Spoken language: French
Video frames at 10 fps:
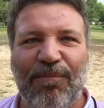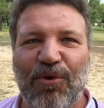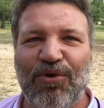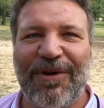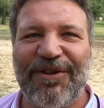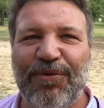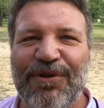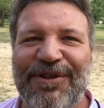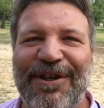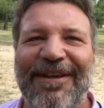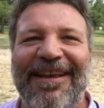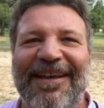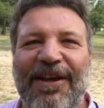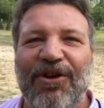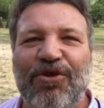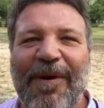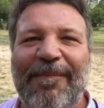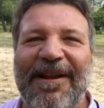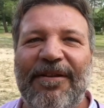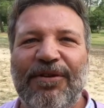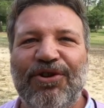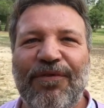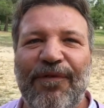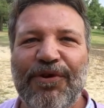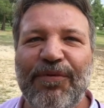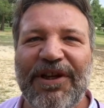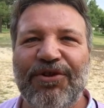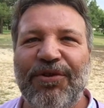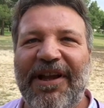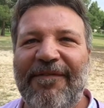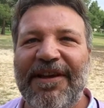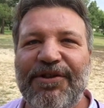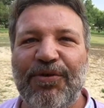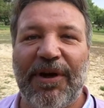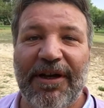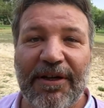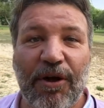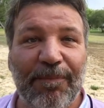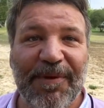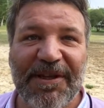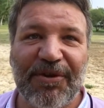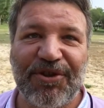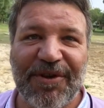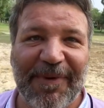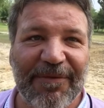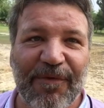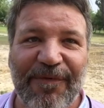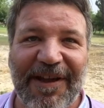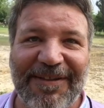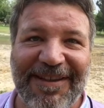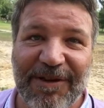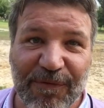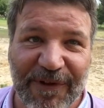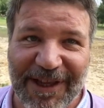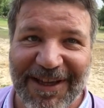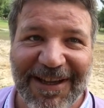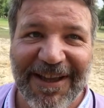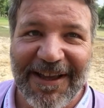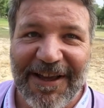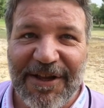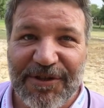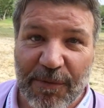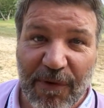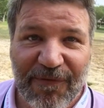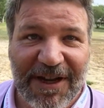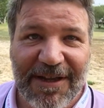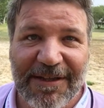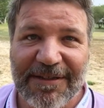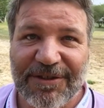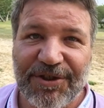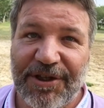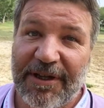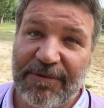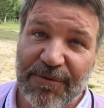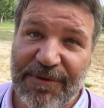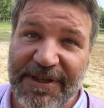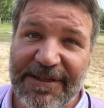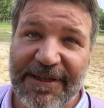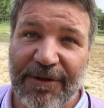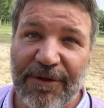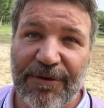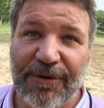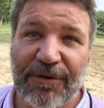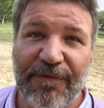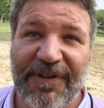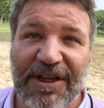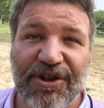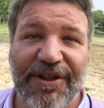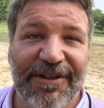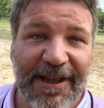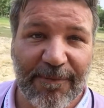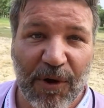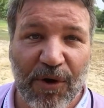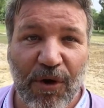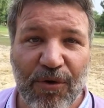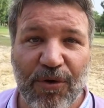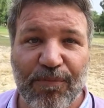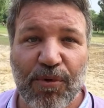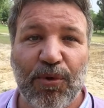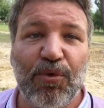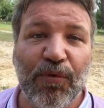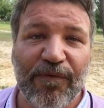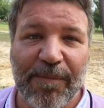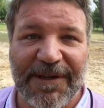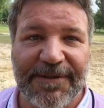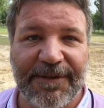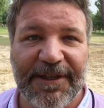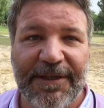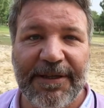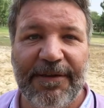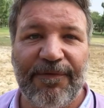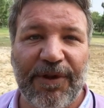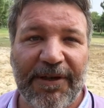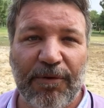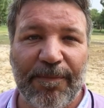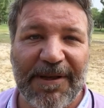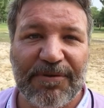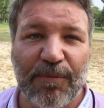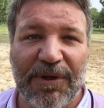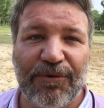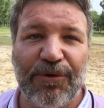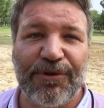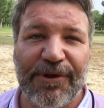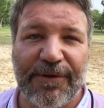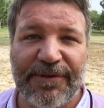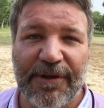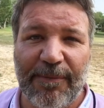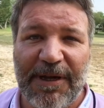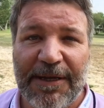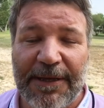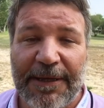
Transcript: Bonjour à tous, je m'appelle euh, Jean-François et je travaille sur un camping que j'aimerais vous faire découvrir. Seulement voilà, j'ai un souci, c'est que notre village est tellement grand que pour tout vous présenter, il faudrait qu'on passe au moins deux heures ensemble.